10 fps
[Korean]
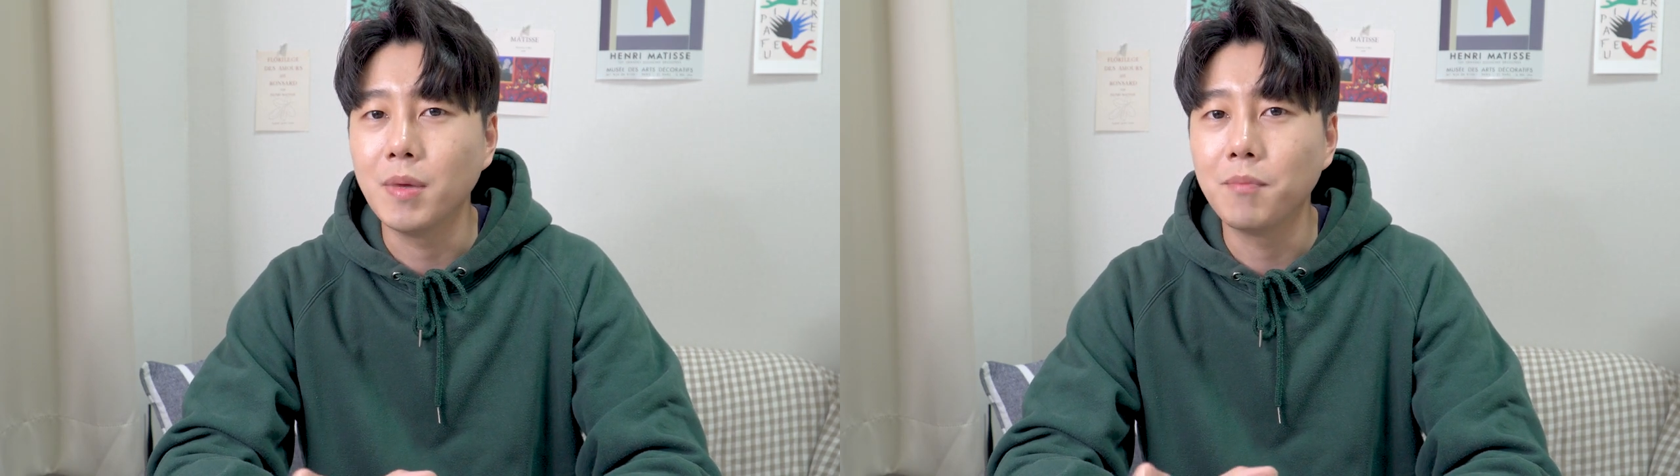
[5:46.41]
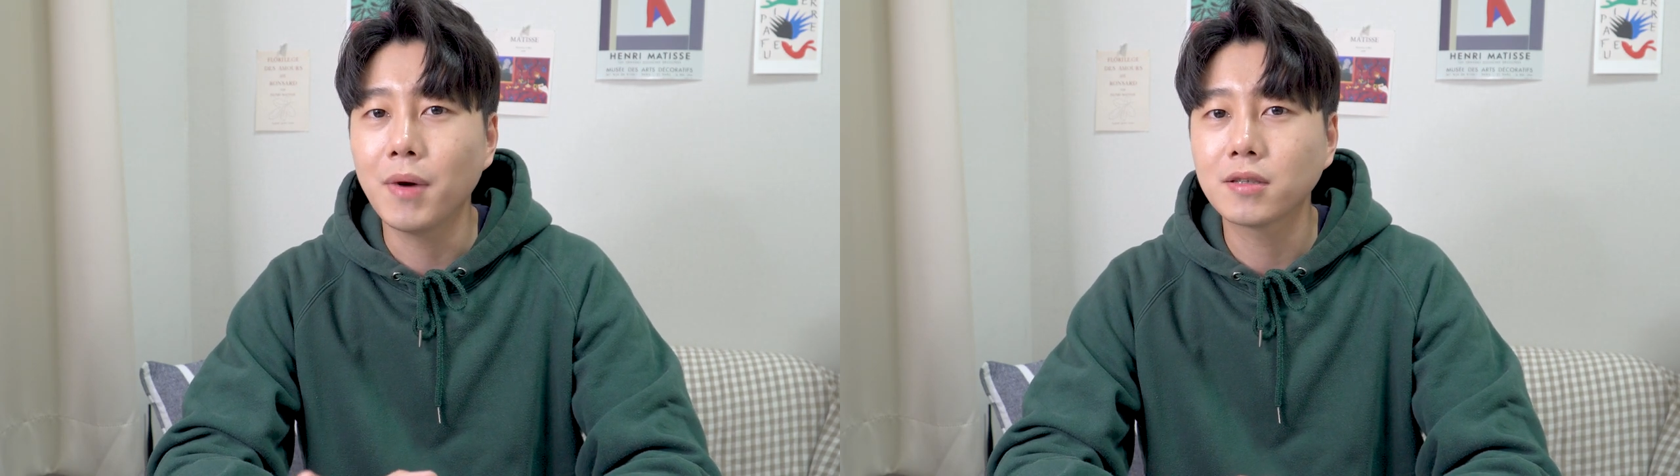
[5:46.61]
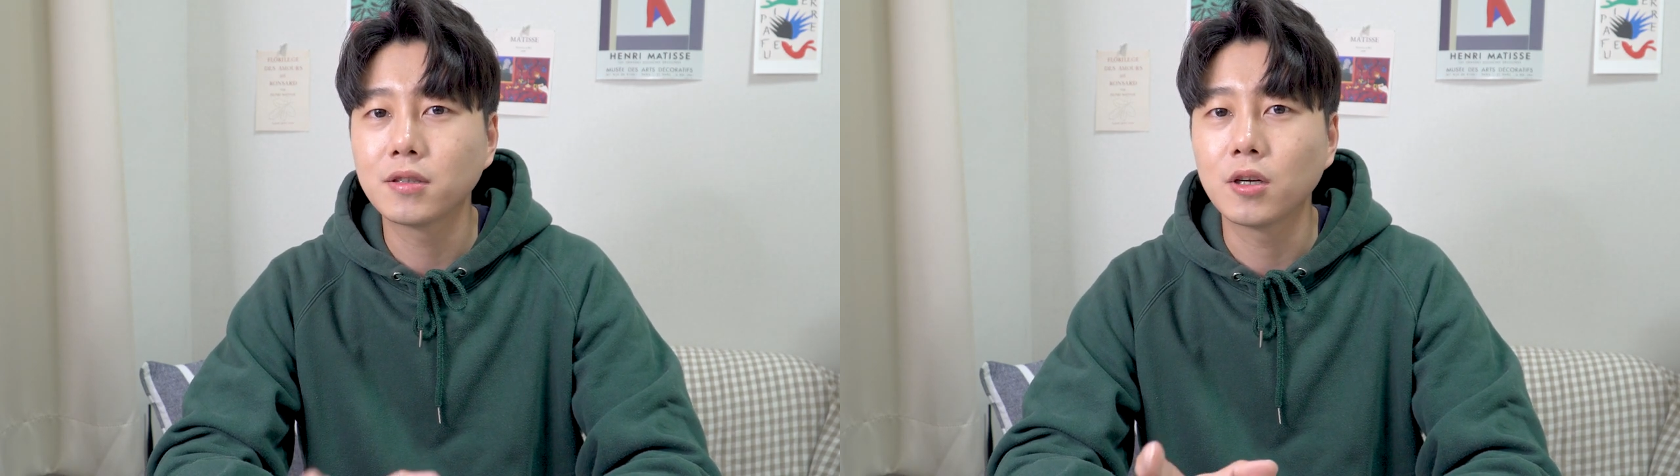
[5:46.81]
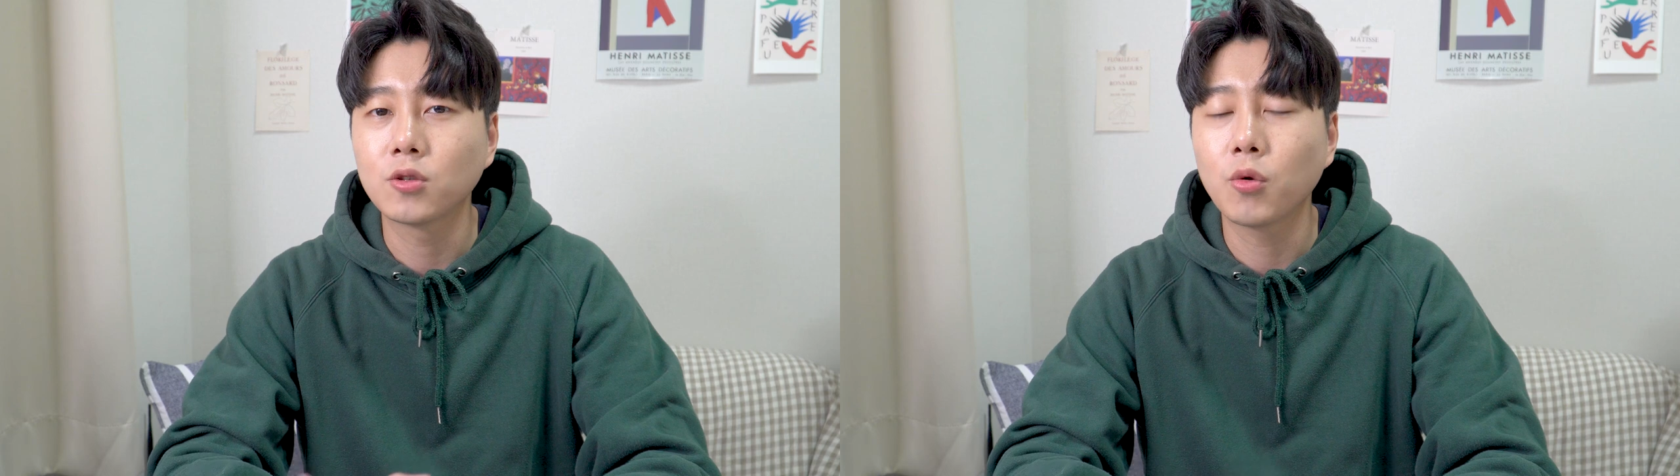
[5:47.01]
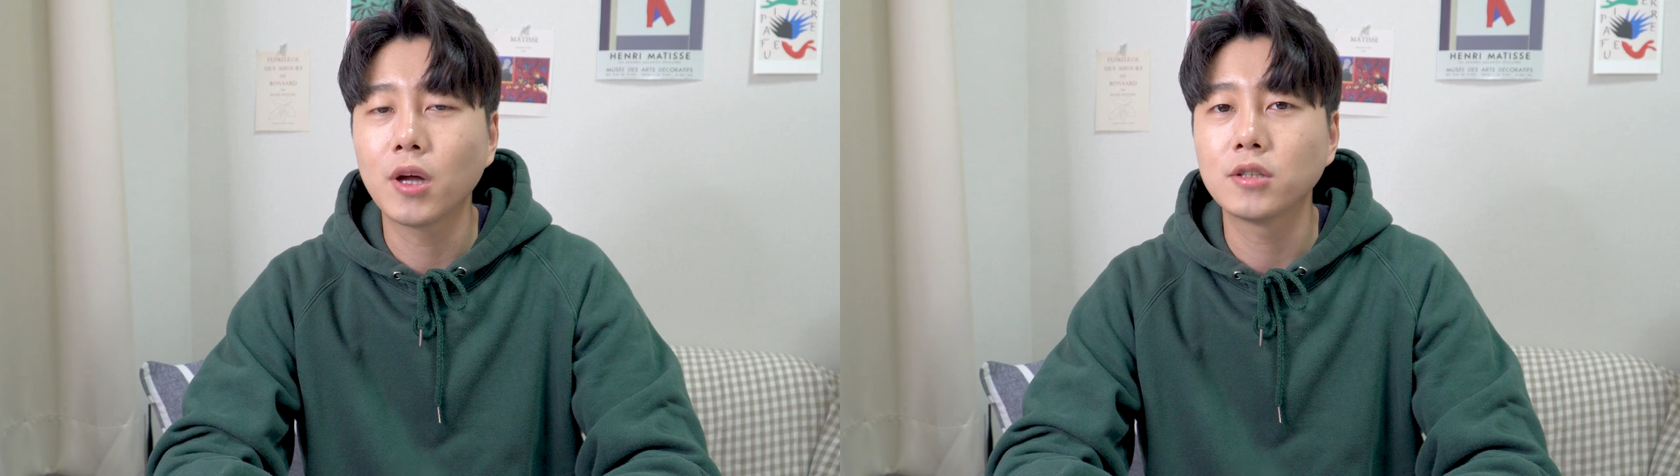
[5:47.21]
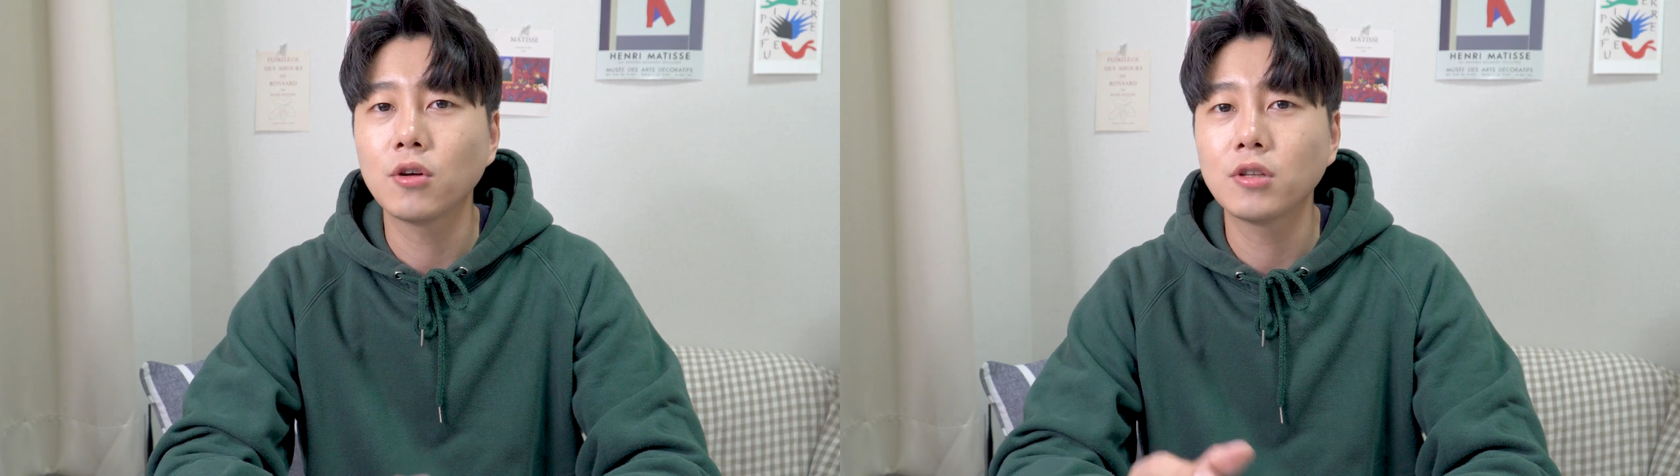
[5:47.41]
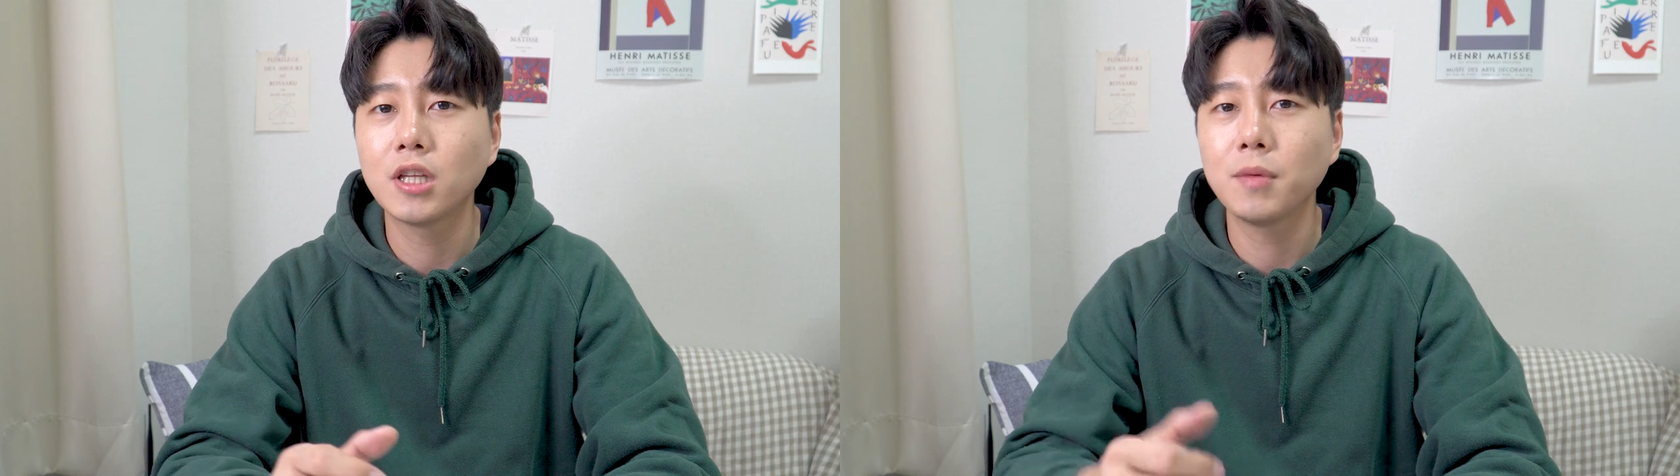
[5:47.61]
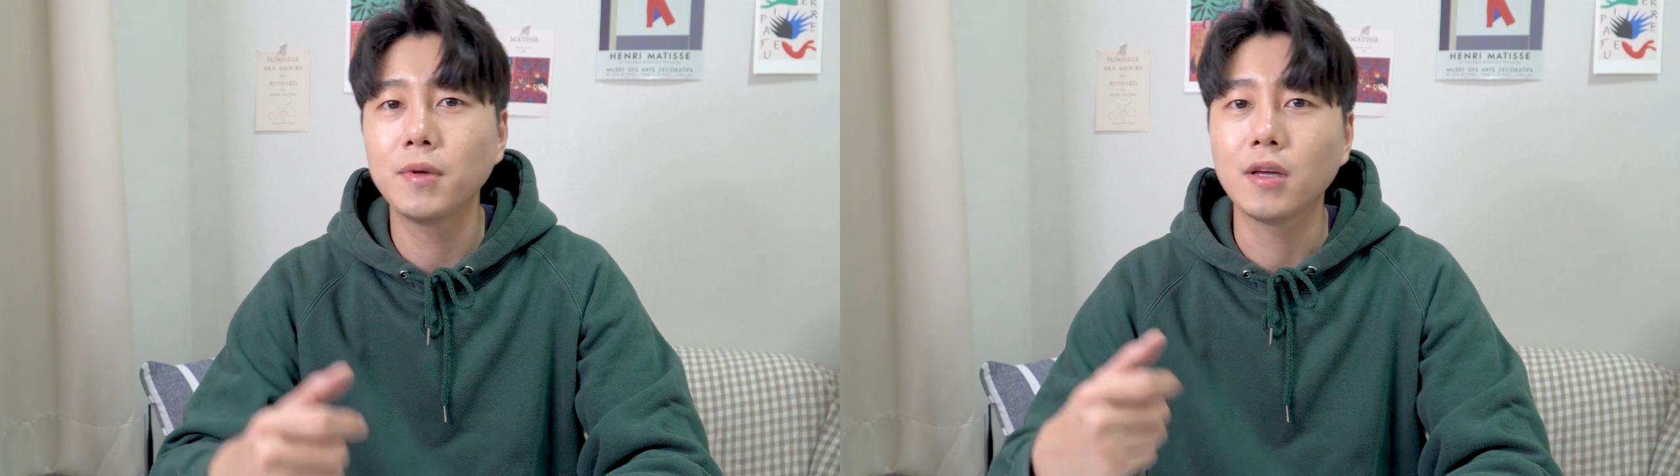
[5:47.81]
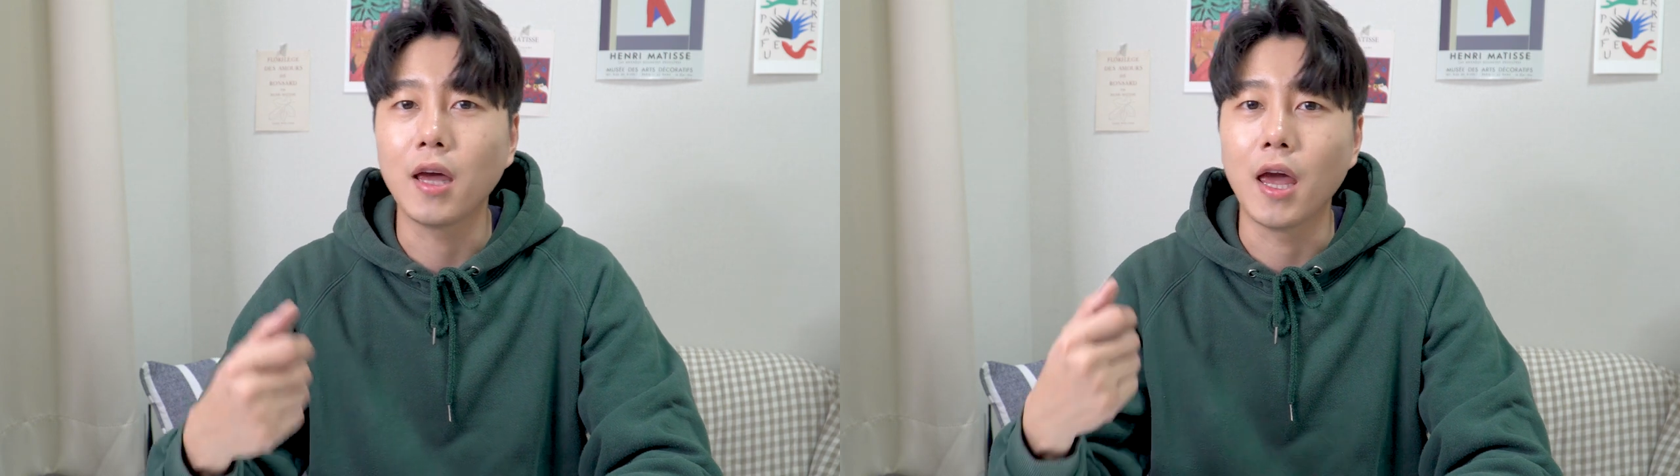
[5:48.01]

밑박스를 통해서 티빙